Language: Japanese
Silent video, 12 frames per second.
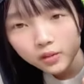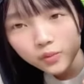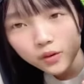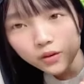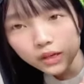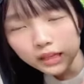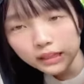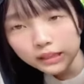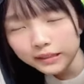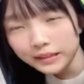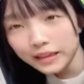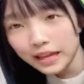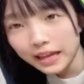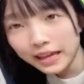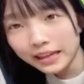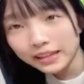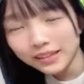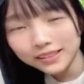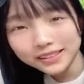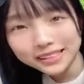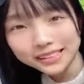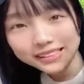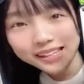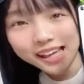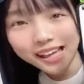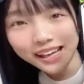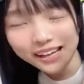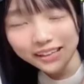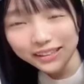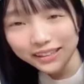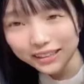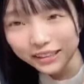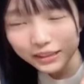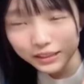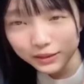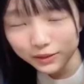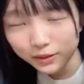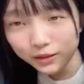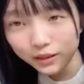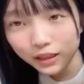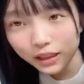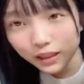病院に行って用事して帰ってきたんですよ